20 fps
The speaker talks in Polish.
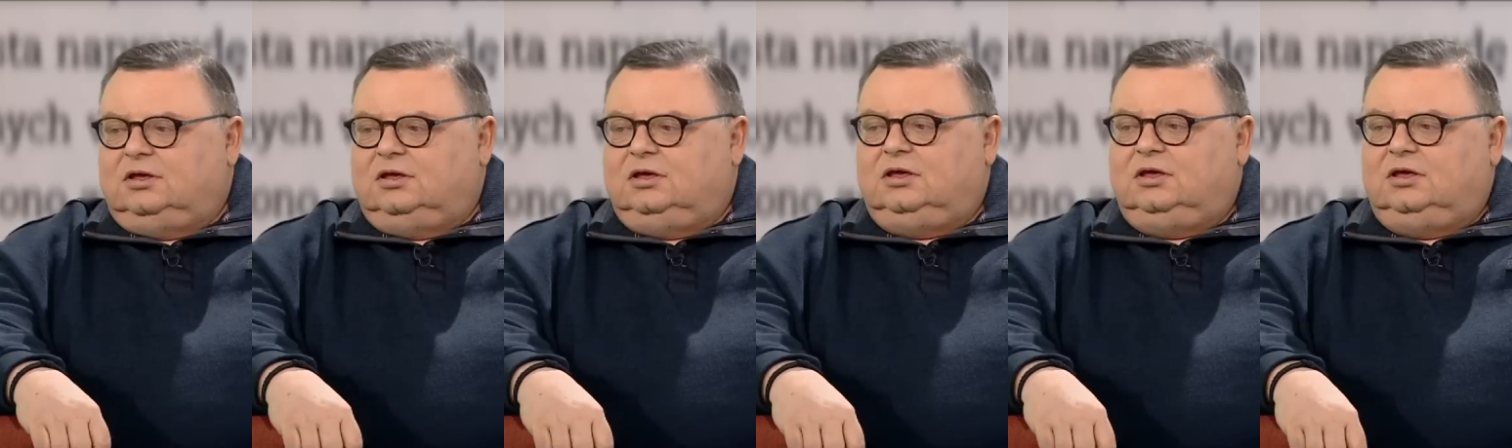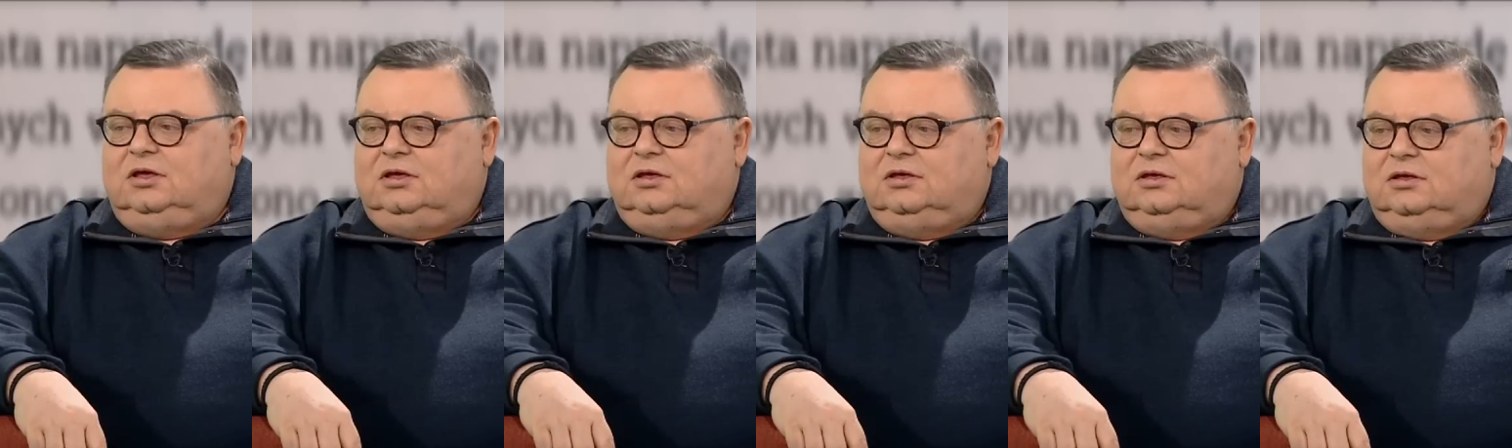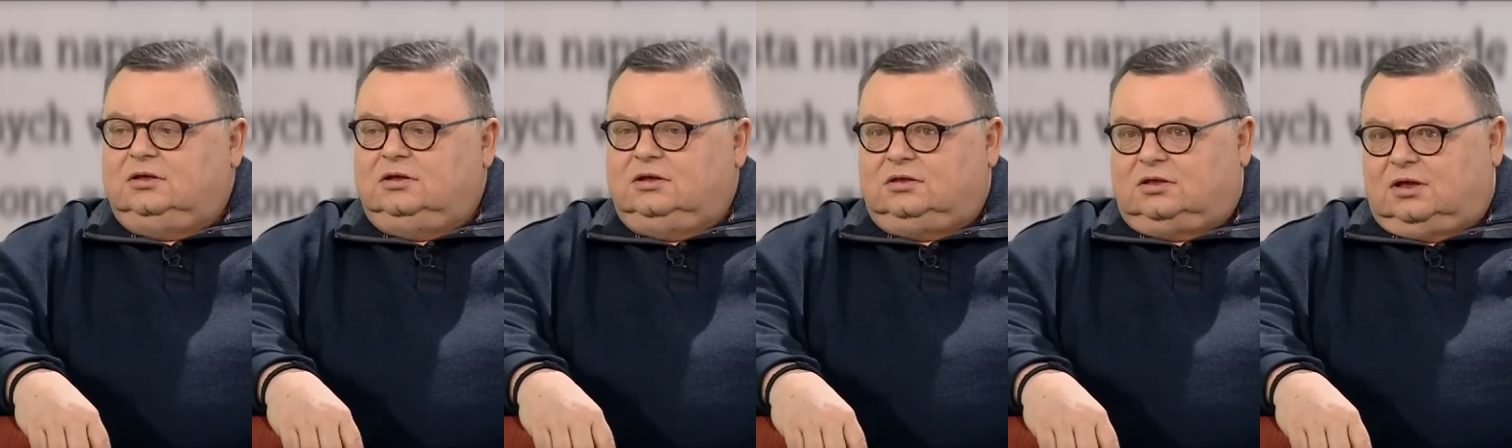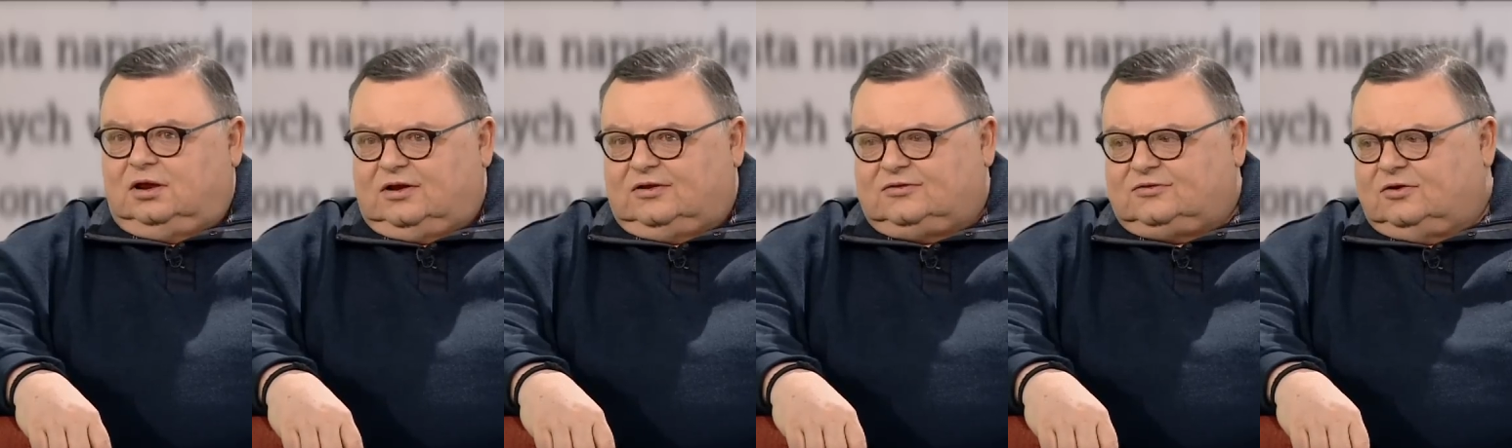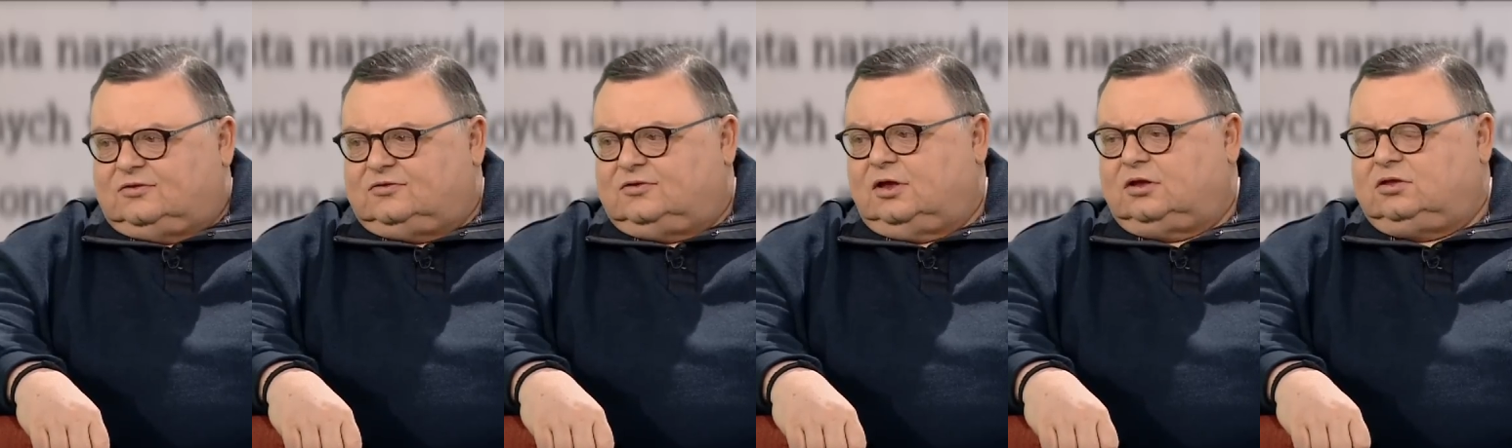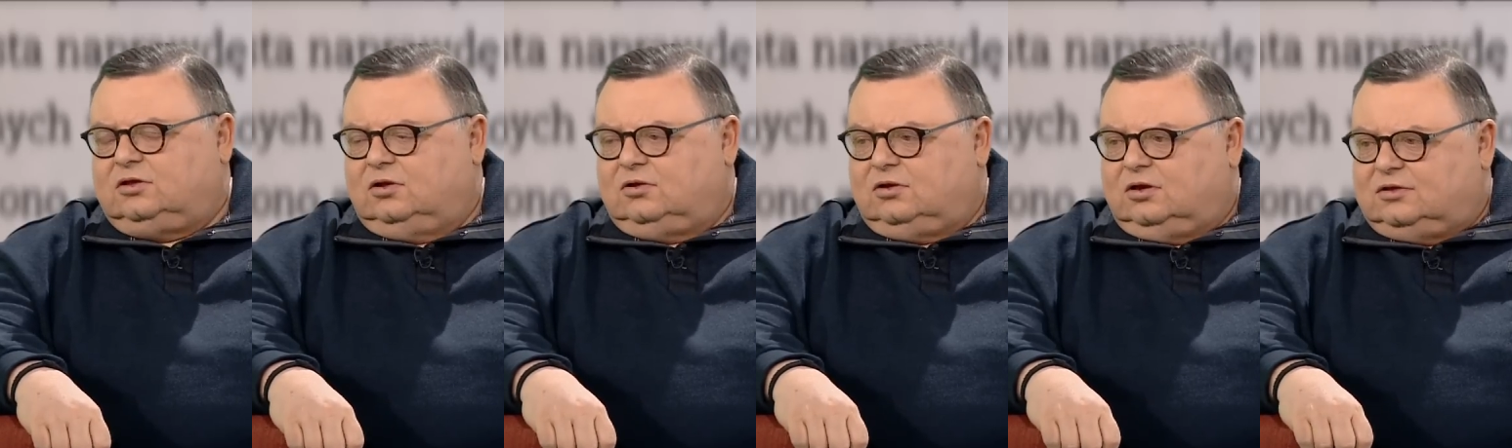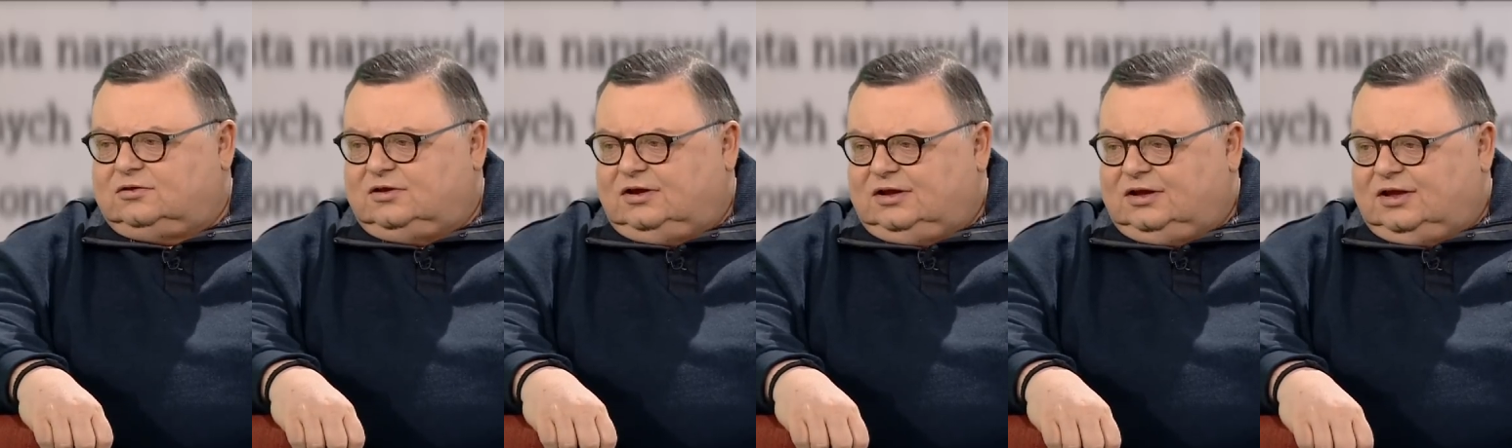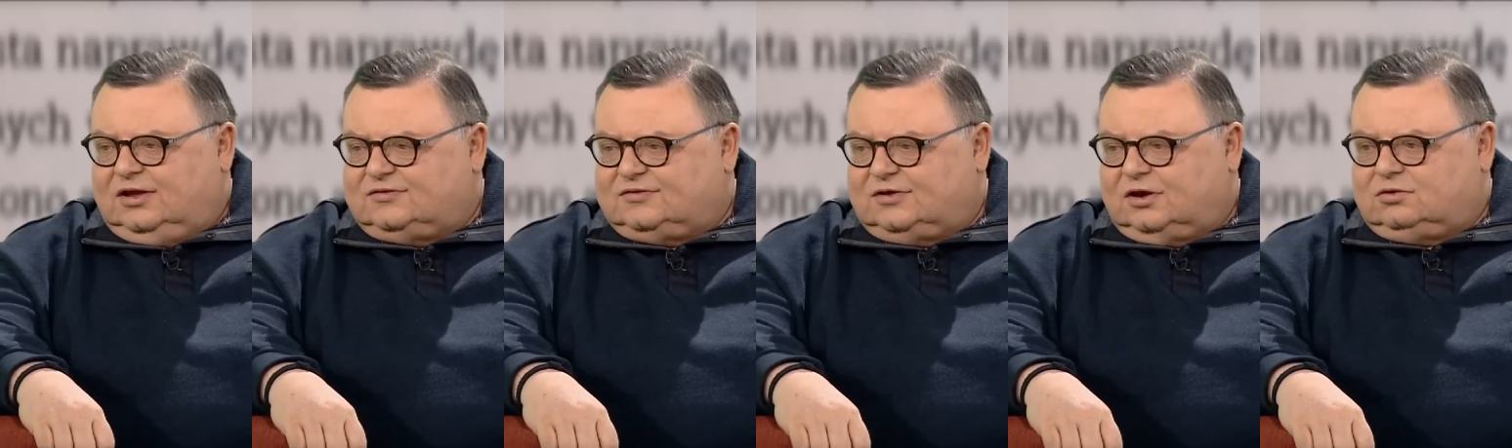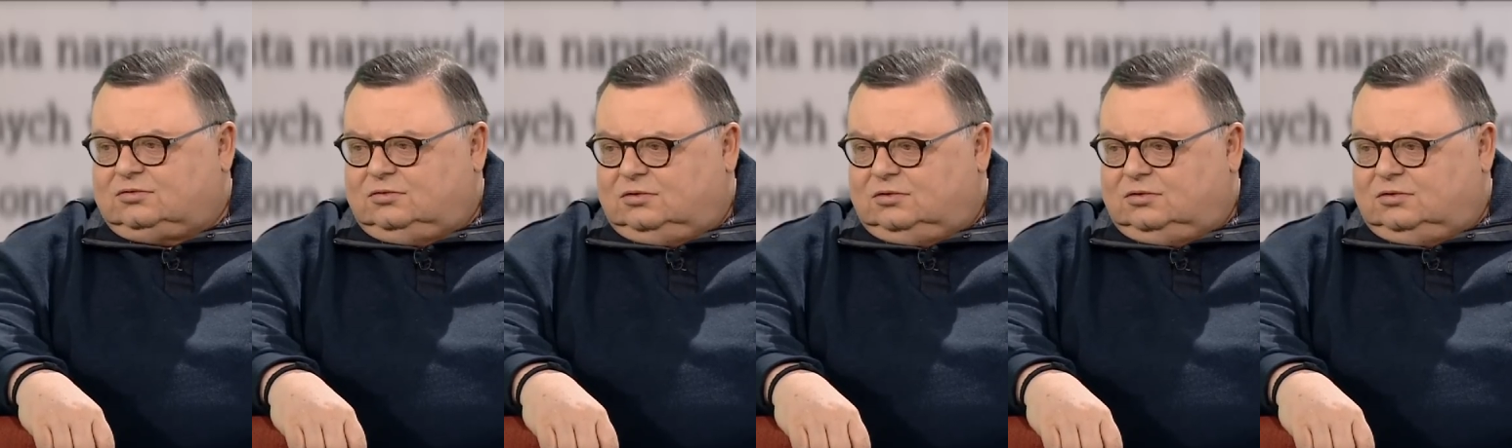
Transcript: I y, teraz ostatnio Rodrigueza,